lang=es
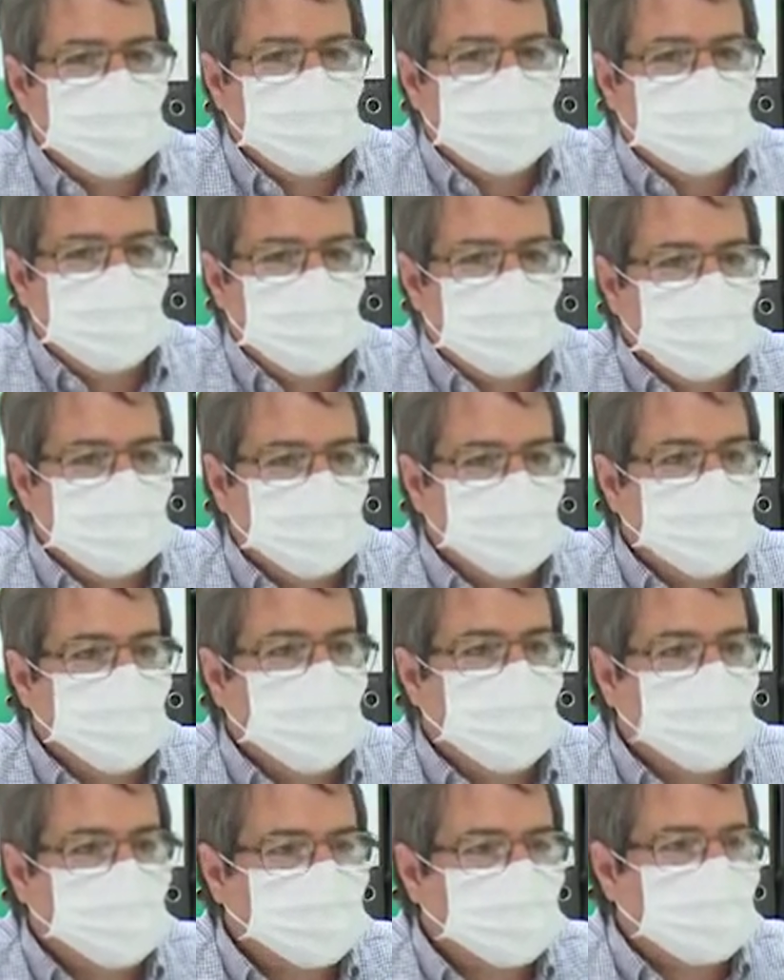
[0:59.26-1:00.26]
que eh,
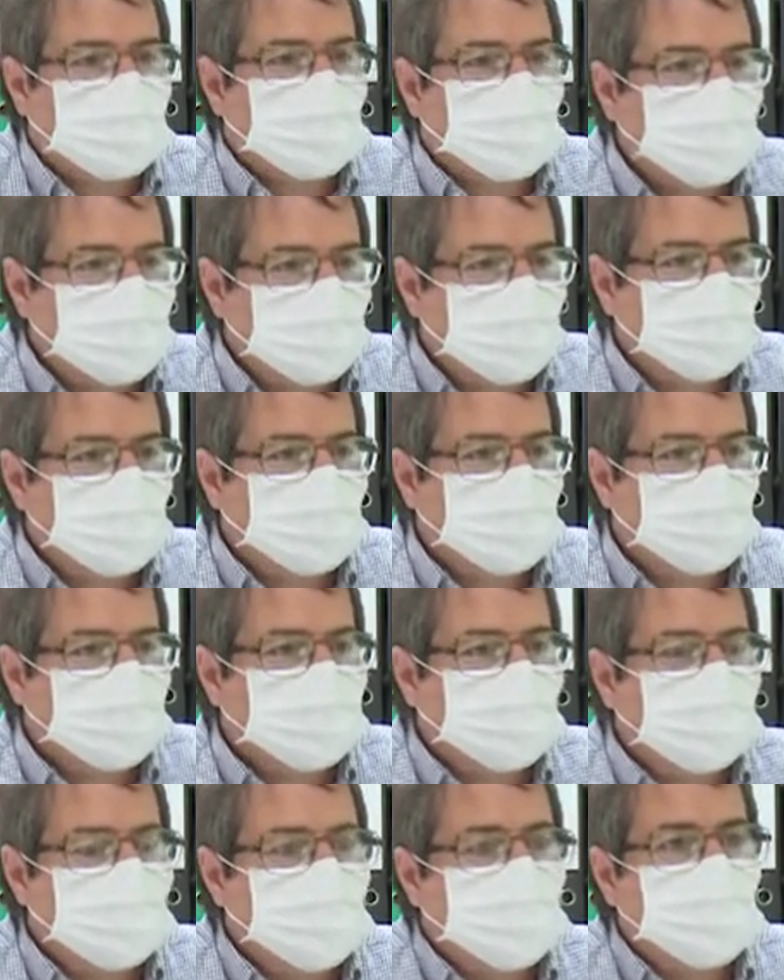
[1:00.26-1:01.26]
uno nota que eh,
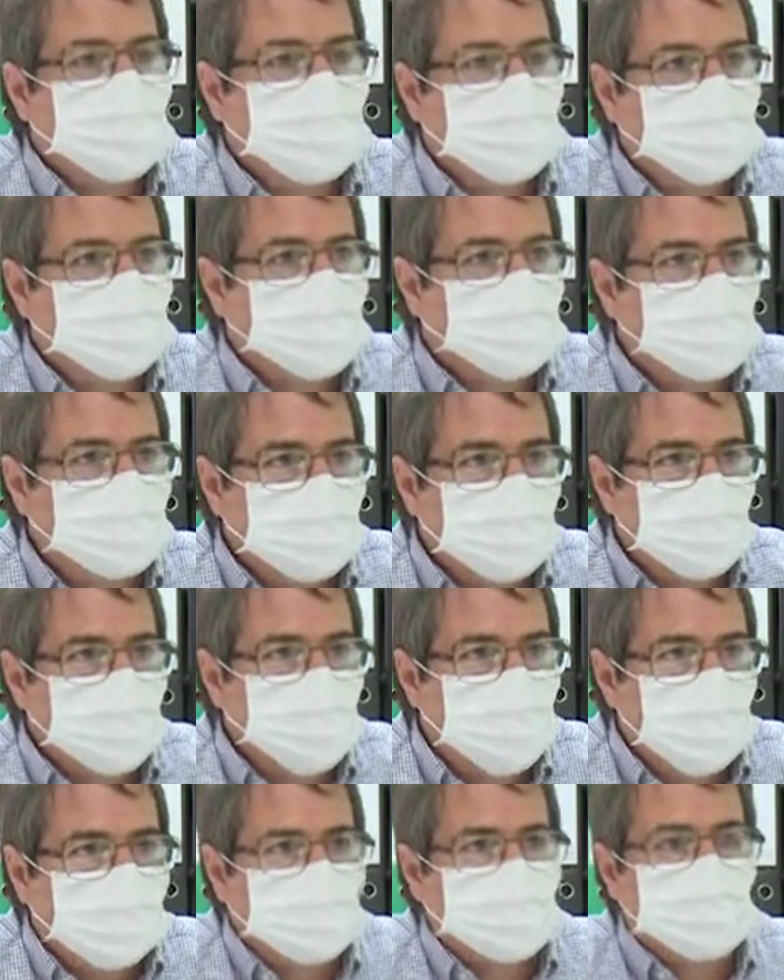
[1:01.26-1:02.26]
tiene un efecto, tiene un
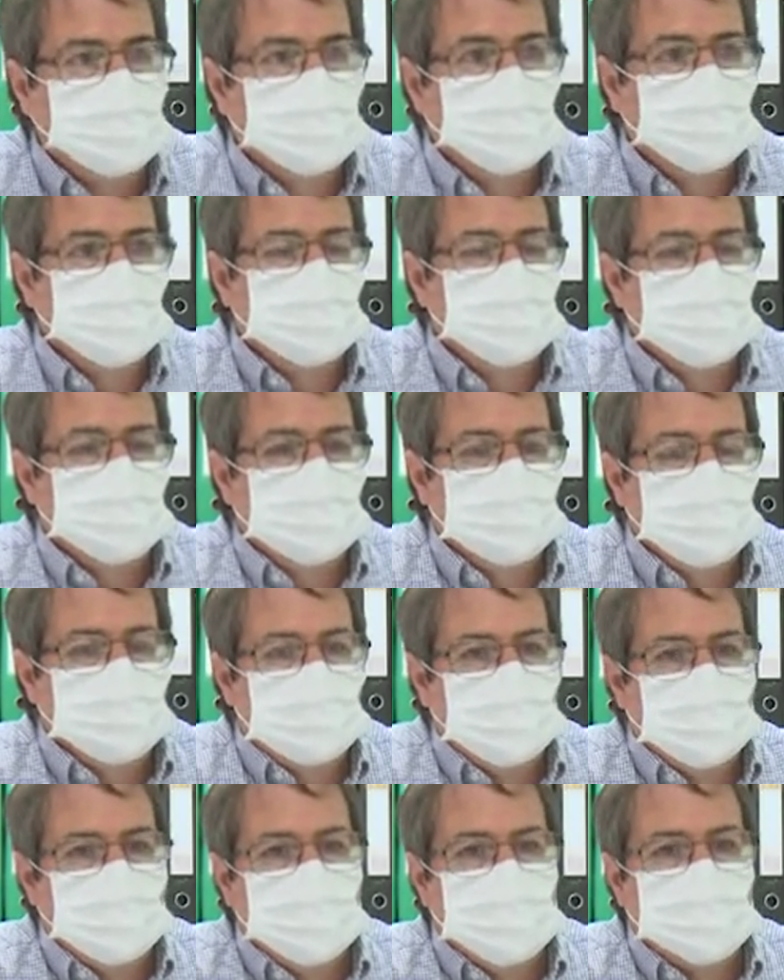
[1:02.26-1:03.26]
impacto
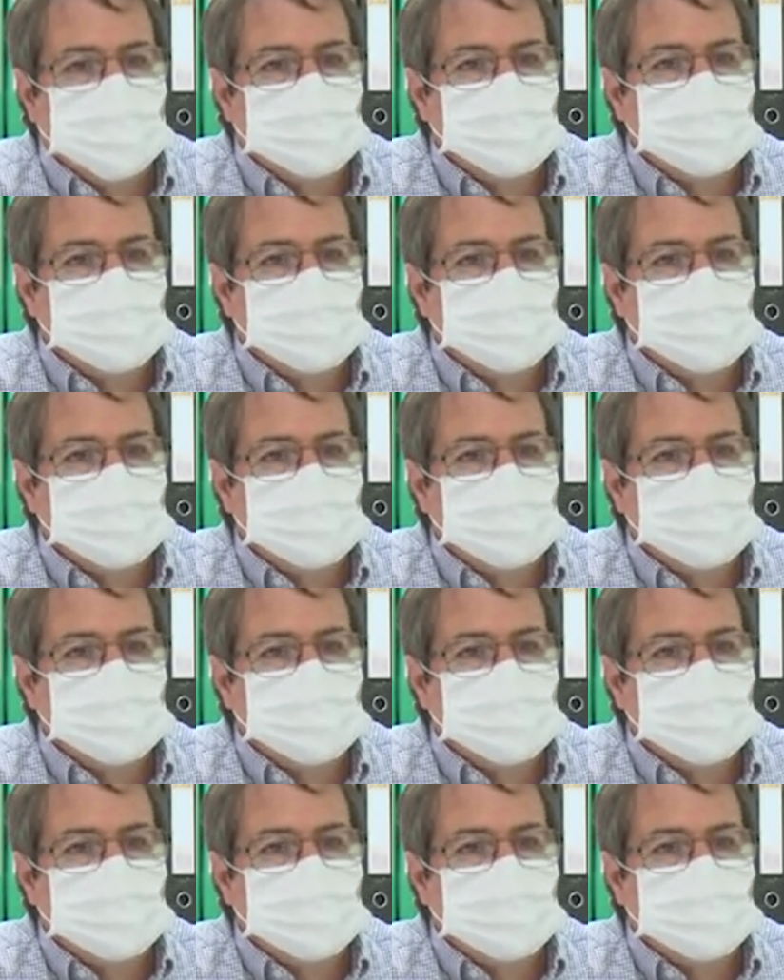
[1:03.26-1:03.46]
en los